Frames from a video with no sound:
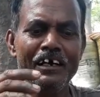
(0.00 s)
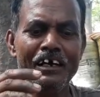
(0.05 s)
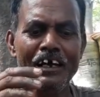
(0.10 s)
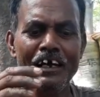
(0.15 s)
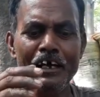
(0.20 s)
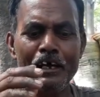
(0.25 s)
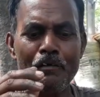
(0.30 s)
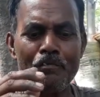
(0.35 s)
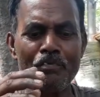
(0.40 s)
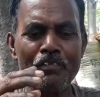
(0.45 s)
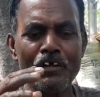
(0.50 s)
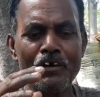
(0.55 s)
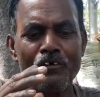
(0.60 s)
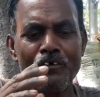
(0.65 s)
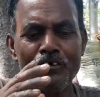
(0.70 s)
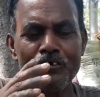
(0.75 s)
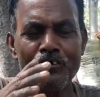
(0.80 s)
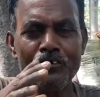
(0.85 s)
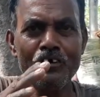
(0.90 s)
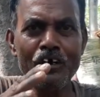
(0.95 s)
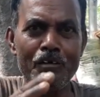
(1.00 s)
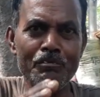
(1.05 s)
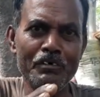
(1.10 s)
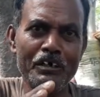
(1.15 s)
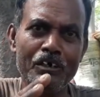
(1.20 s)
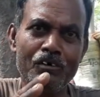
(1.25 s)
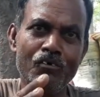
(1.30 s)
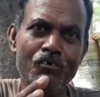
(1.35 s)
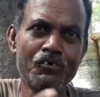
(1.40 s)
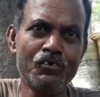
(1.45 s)
হ্যাঁ ওই জন্য আমি
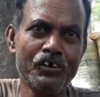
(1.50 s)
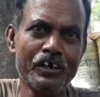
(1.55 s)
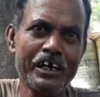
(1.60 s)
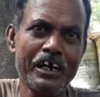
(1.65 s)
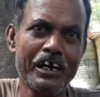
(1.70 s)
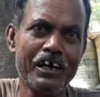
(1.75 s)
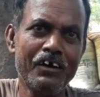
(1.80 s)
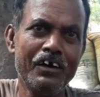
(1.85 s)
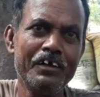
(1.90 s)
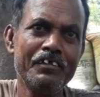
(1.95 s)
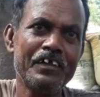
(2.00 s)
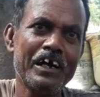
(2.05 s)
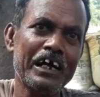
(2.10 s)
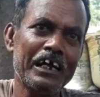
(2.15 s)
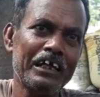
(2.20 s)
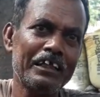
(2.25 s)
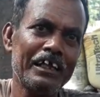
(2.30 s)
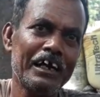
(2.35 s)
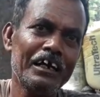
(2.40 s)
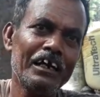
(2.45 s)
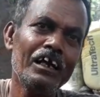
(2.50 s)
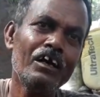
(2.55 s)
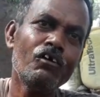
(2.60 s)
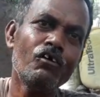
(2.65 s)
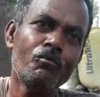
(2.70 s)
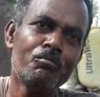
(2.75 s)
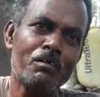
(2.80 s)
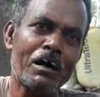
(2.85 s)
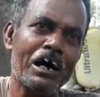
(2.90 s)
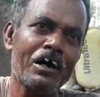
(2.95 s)
এই কৌটোয় রাখা হয় দানা থাকলে
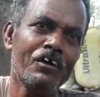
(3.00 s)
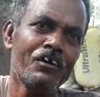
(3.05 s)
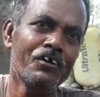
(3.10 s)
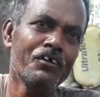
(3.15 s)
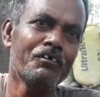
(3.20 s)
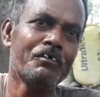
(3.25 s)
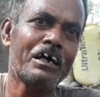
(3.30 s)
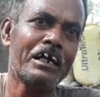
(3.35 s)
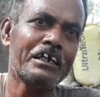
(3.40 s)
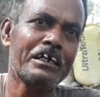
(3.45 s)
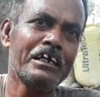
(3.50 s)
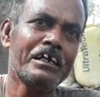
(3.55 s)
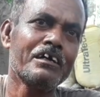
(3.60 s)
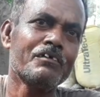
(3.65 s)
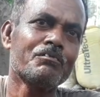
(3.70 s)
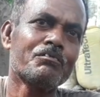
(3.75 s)
খুব ভালো আর কি